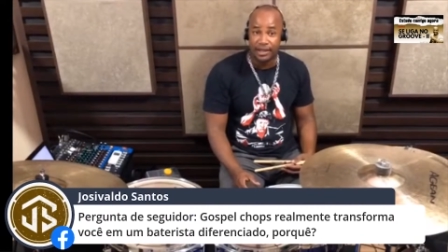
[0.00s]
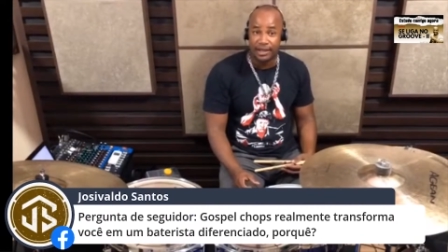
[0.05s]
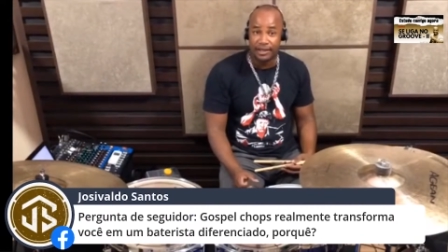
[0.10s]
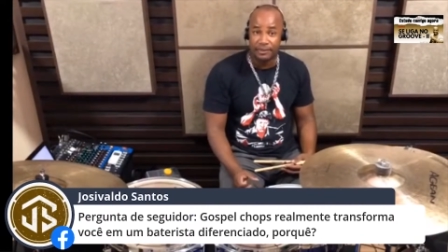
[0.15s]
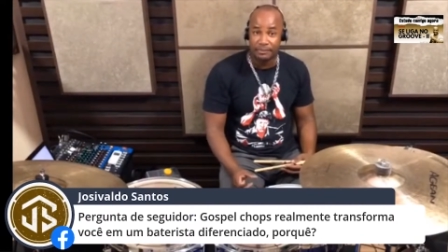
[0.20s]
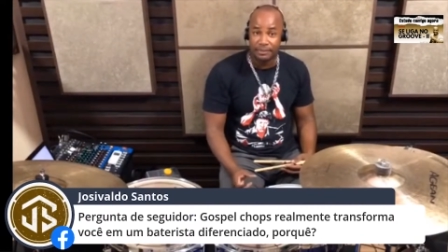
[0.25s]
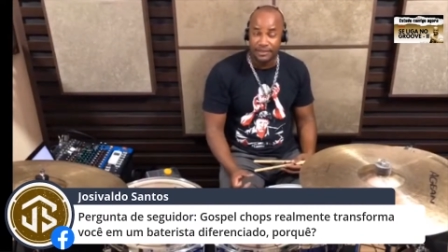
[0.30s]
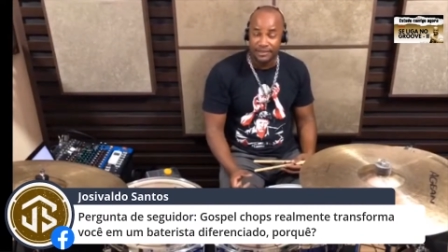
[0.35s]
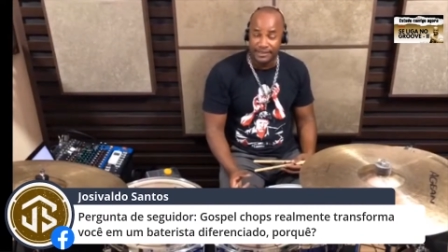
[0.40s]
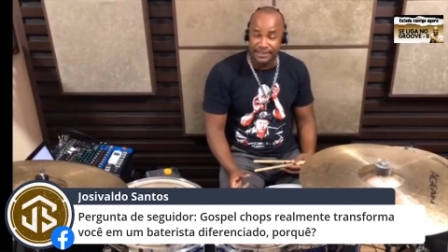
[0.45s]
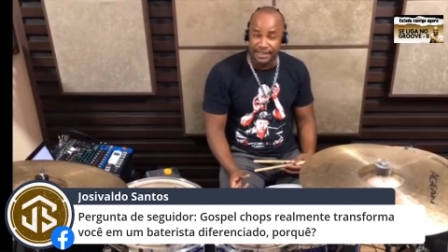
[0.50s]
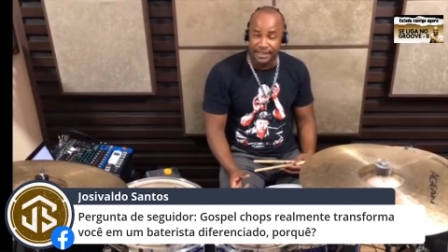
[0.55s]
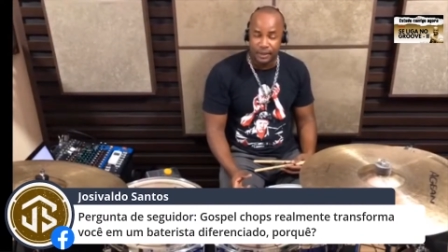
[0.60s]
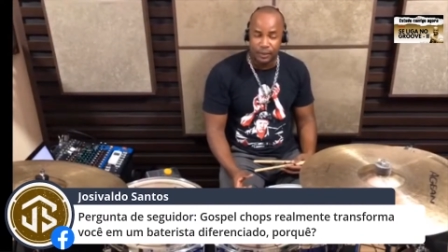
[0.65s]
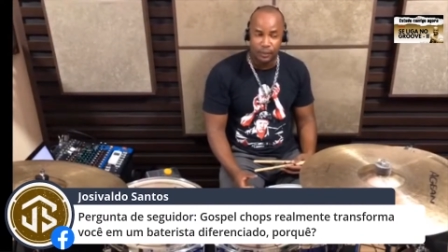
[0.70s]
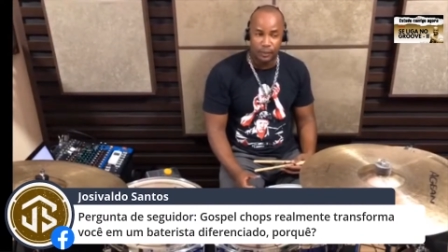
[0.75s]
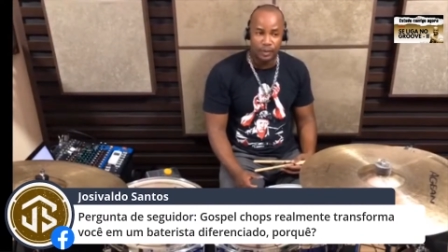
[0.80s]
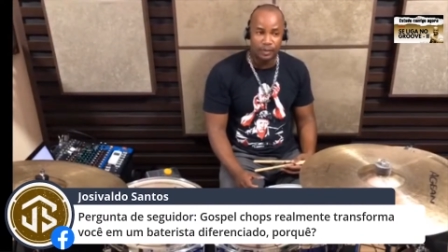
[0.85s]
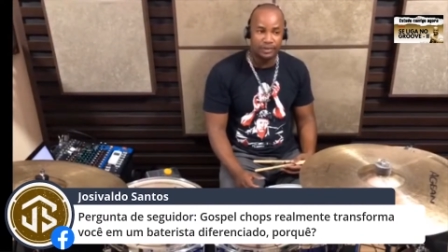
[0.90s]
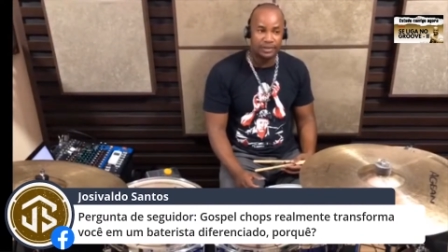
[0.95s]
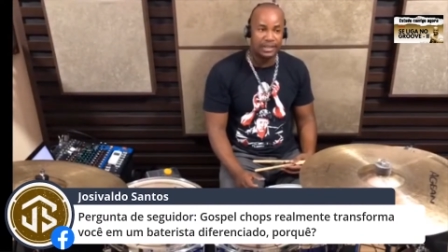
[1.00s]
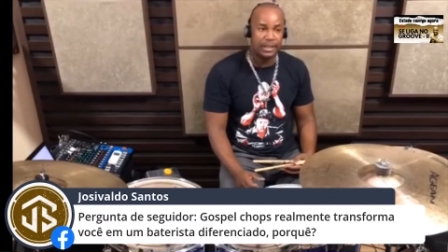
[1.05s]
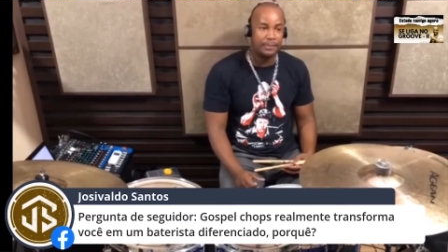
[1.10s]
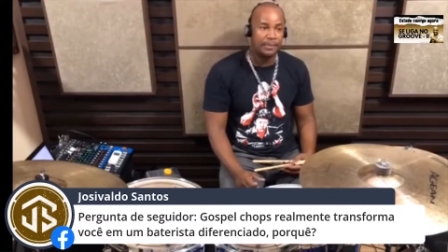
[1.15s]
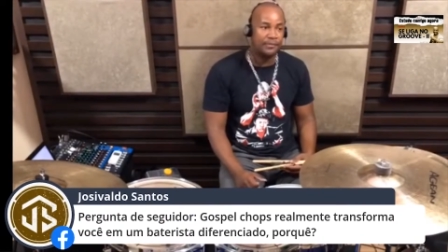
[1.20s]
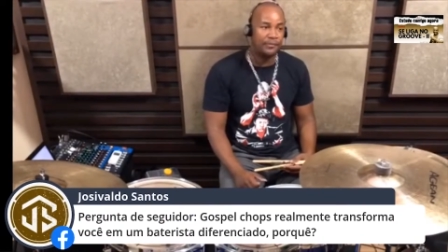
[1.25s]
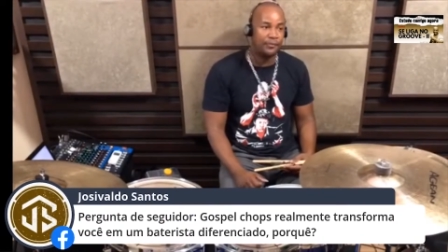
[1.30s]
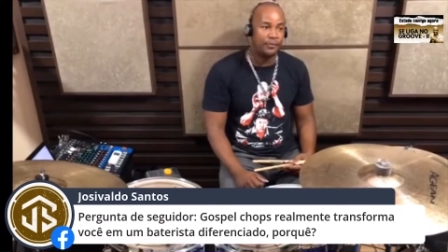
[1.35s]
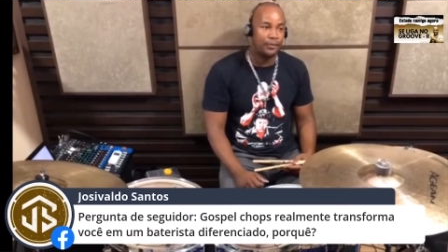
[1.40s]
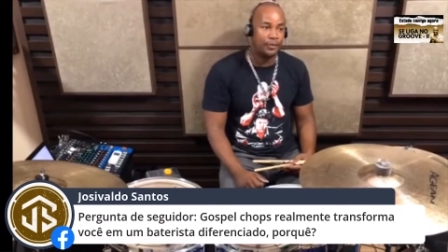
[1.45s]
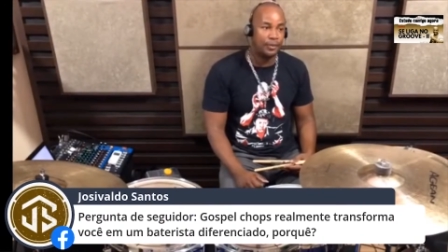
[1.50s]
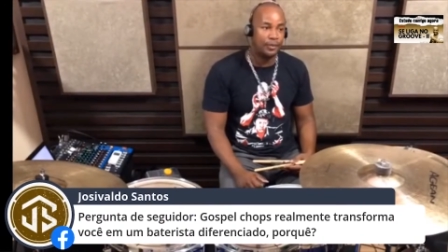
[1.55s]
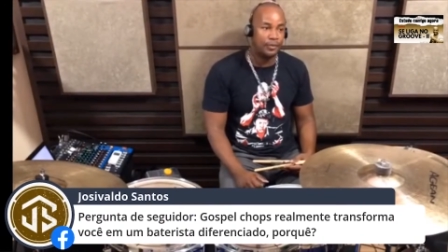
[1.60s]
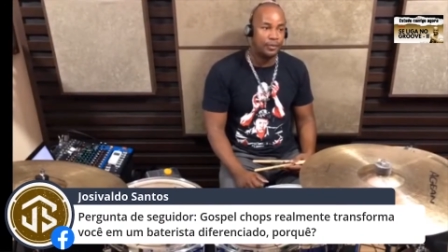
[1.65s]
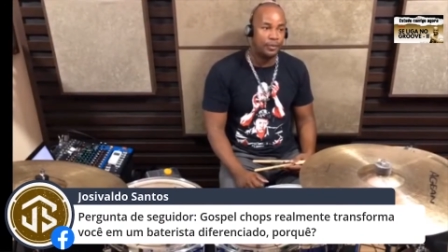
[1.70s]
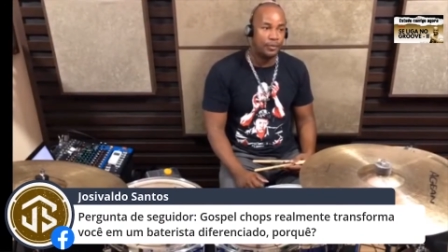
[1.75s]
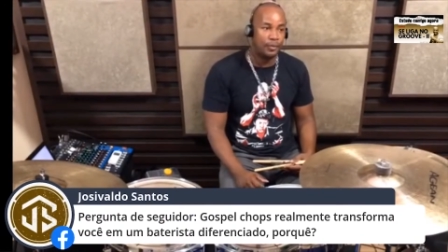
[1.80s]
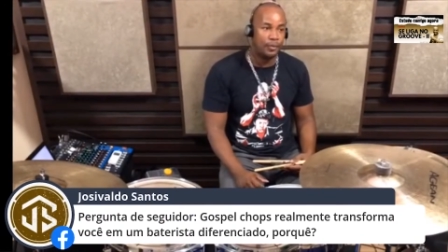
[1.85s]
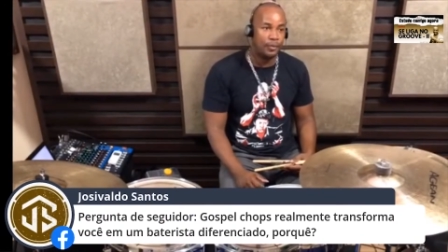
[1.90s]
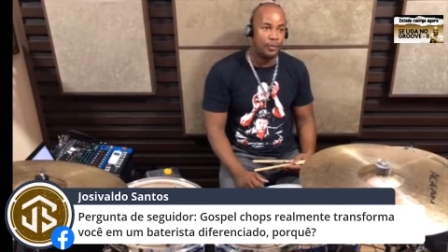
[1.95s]
Ambição. Eu sempre fui
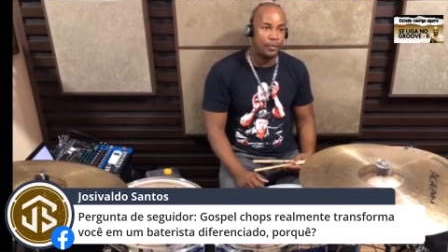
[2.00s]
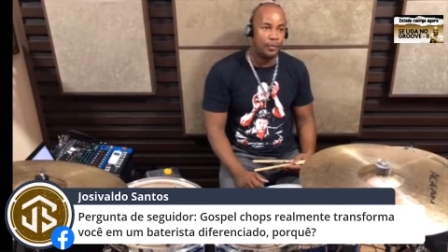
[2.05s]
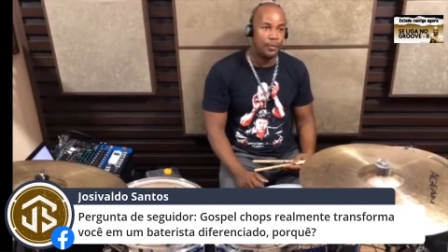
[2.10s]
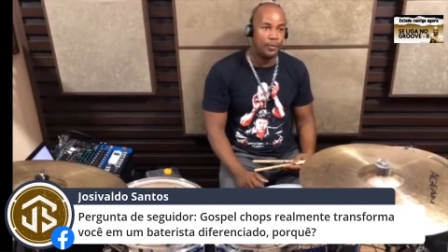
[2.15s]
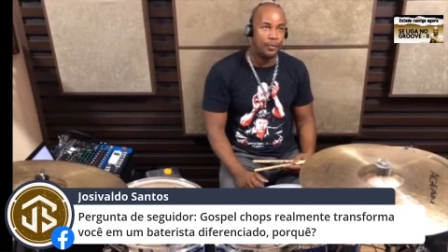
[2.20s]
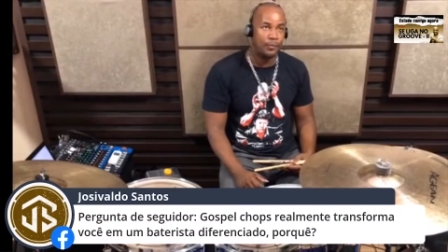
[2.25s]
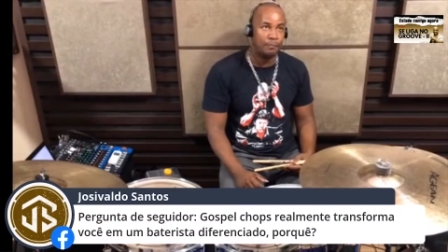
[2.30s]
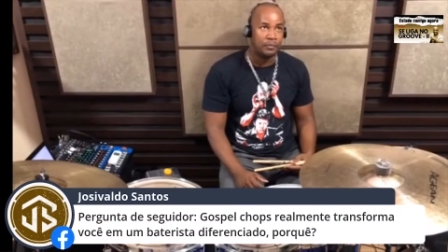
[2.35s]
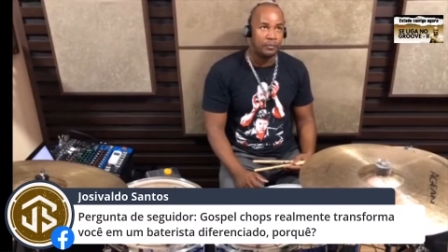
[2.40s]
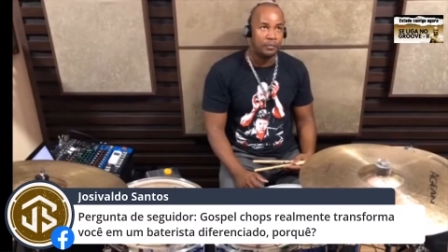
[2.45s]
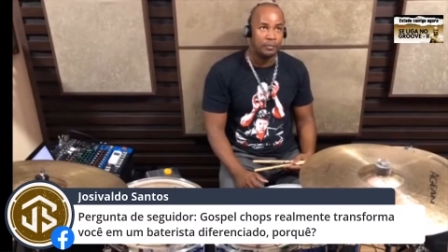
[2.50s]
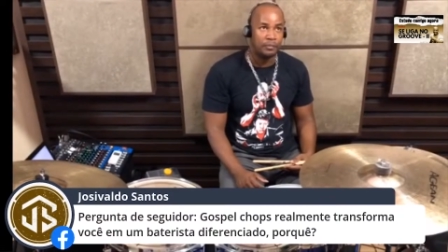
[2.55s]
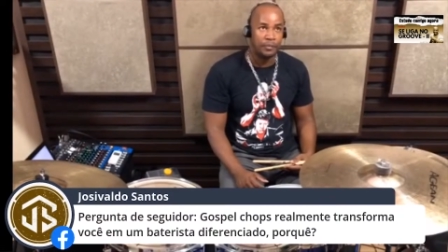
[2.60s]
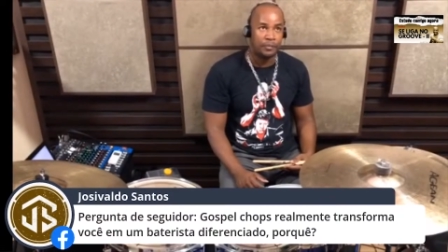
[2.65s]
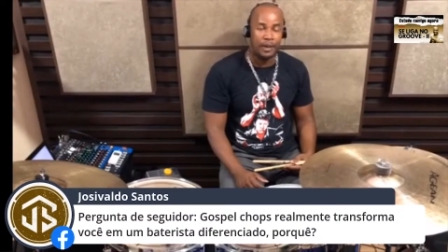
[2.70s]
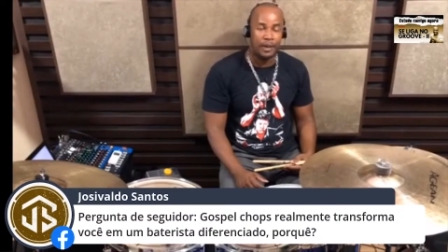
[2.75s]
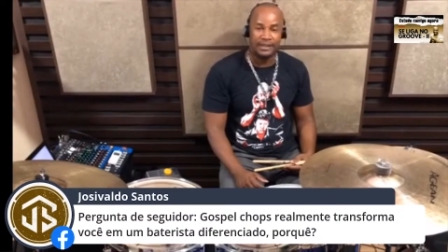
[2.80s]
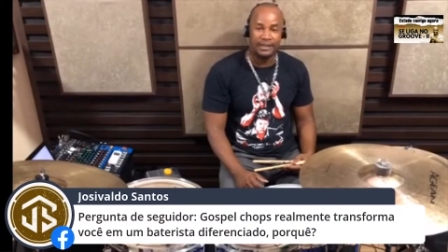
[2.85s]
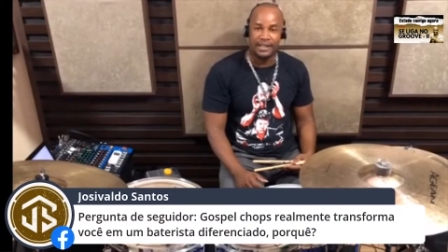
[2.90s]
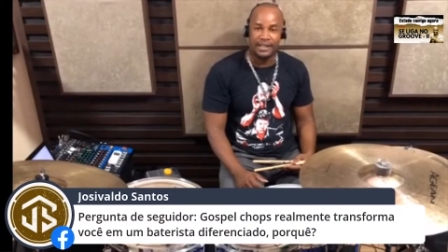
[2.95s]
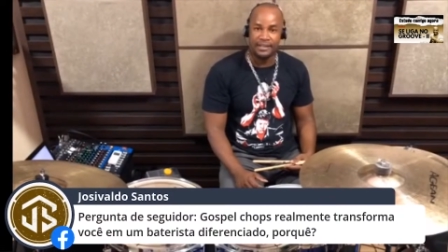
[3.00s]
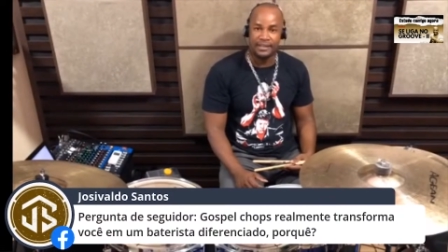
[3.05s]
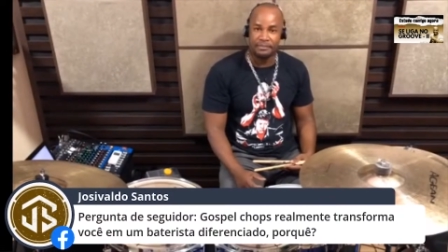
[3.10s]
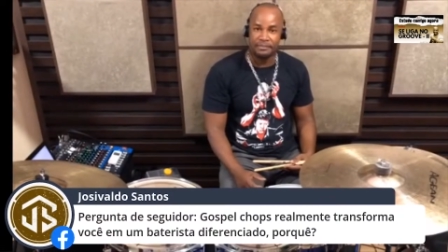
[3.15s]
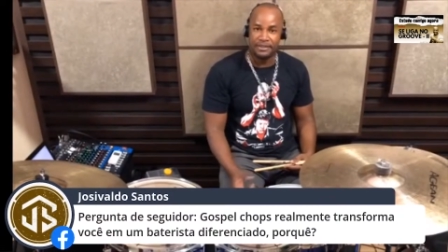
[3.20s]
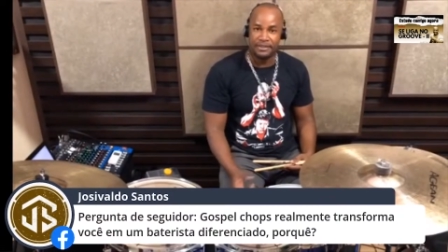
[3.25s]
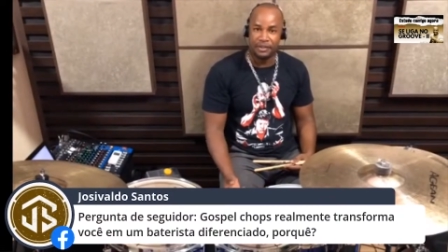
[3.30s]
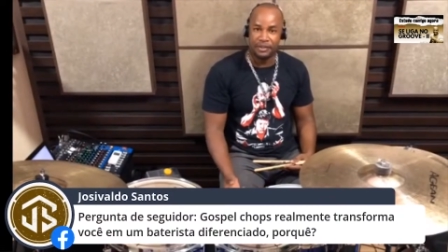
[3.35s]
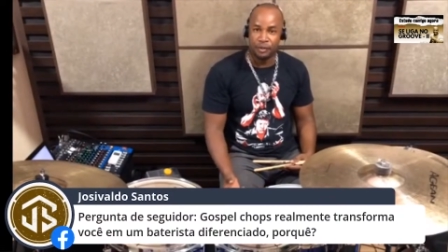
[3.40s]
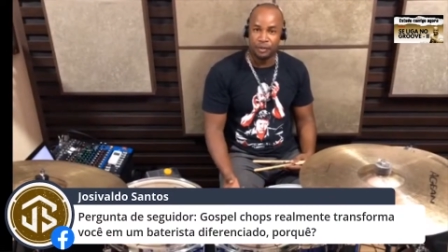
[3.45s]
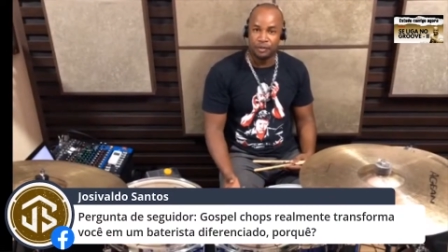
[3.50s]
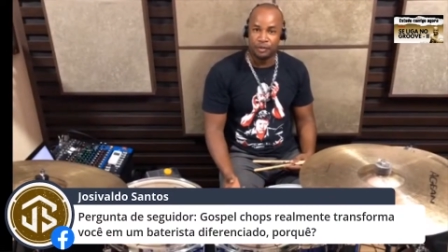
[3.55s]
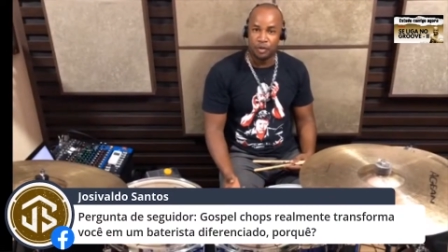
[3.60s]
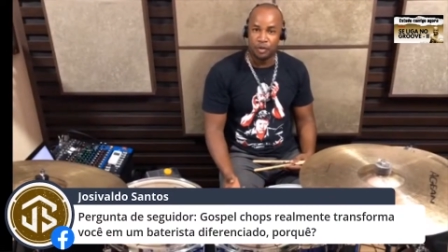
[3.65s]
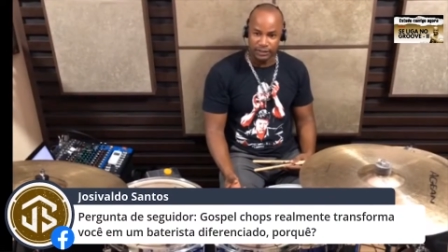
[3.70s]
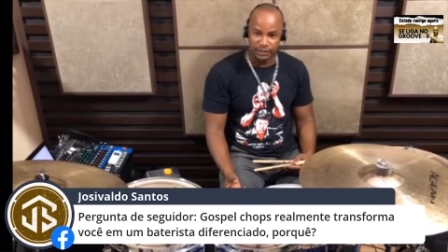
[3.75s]
um, um, um batera ambicioso.